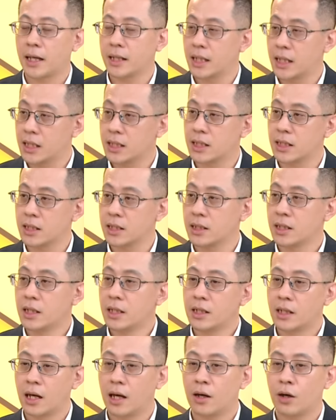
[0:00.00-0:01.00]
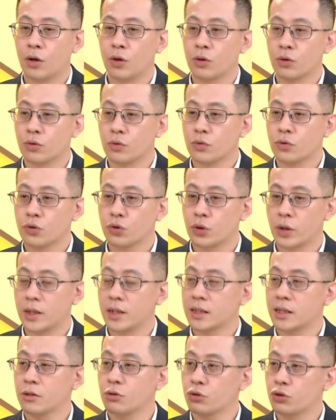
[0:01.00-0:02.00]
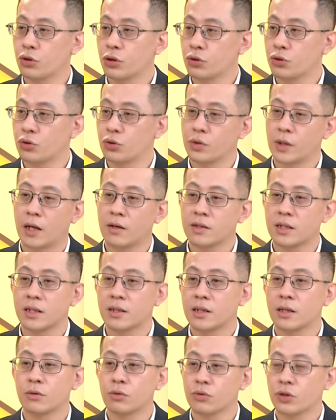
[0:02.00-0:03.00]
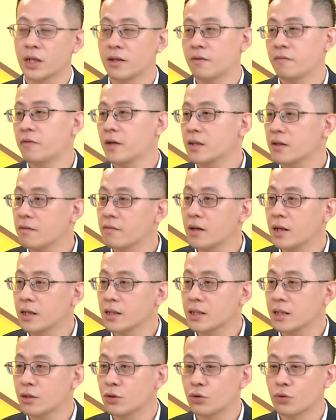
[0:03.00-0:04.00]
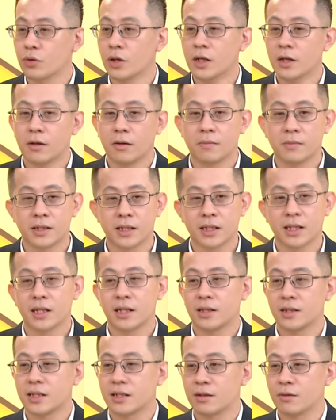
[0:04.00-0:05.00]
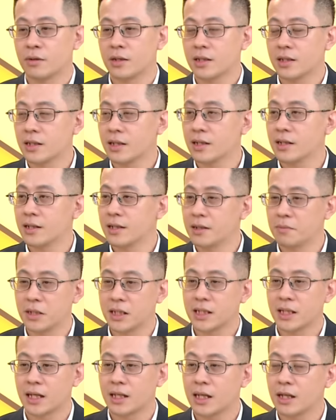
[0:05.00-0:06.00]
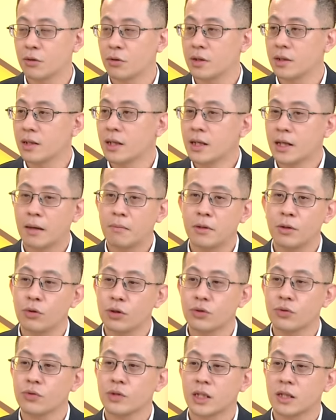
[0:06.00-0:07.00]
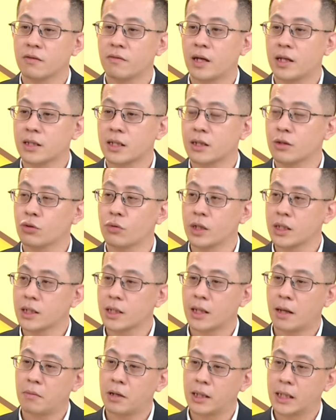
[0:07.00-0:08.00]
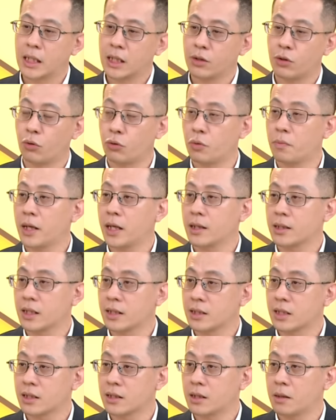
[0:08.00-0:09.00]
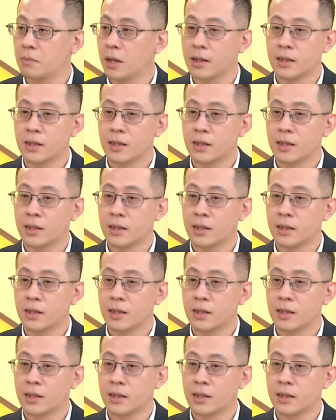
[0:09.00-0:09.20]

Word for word: 梯次，然后。推人进去选举，然后政策路线也非常非常清楚。我们今天有几位这个民进党议员，他们论述其实非常清楚，而且他们勇于培养年轻人嘛，